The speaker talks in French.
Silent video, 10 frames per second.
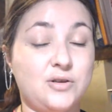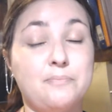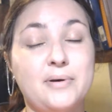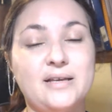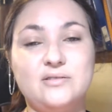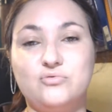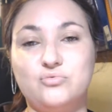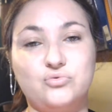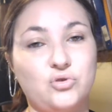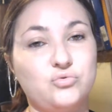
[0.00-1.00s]
J'aime pas être
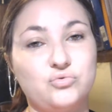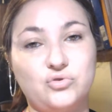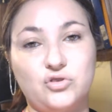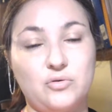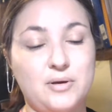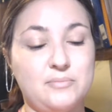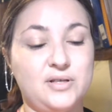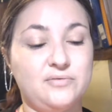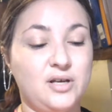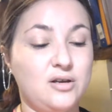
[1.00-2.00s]
tout le temps, tout le temps dans le même
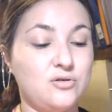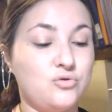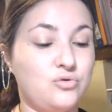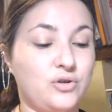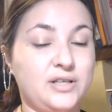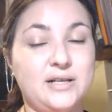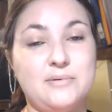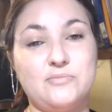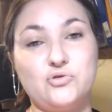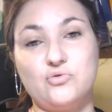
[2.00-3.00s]
livre, colorier
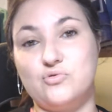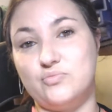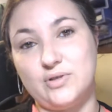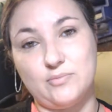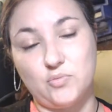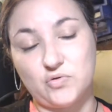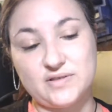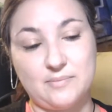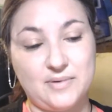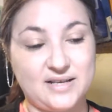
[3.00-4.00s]
la même chose au bout d'un
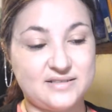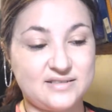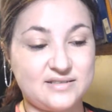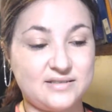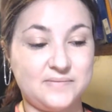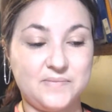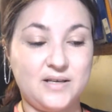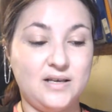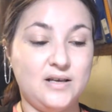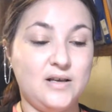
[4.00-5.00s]
moment, ça me lasse.
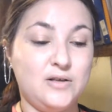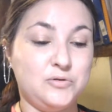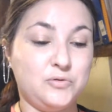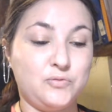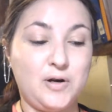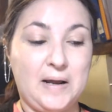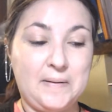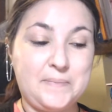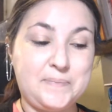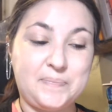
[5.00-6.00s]
Donc voilà.